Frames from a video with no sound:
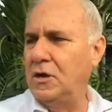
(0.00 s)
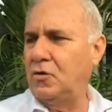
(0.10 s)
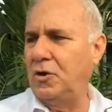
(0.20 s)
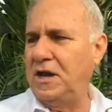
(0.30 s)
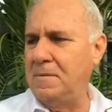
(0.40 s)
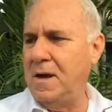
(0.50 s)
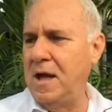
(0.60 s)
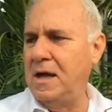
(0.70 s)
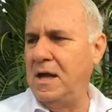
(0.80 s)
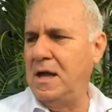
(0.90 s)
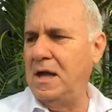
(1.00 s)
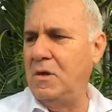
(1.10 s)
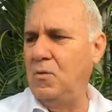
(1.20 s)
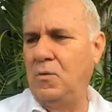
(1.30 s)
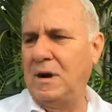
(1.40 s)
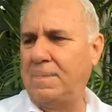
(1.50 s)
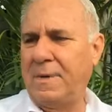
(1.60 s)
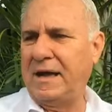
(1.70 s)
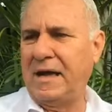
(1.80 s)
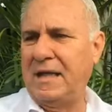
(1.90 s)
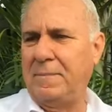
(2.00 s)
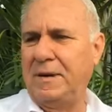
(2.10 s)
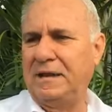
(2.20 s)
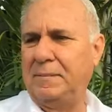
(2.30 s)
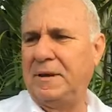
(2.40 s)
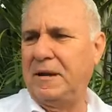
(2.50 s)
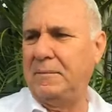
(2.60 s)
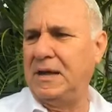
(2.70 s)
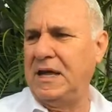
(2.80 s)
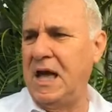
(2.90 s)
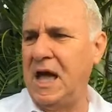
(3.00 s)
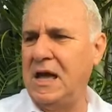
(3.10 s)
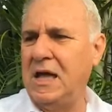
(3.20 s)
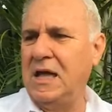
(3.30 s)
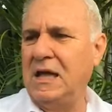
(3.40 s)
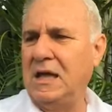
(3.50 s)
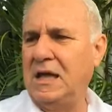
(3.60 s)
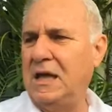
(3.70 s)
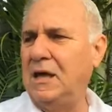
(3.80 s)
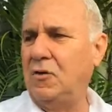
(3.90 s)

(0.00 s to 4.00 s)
Colima una pequeña parte para Armería y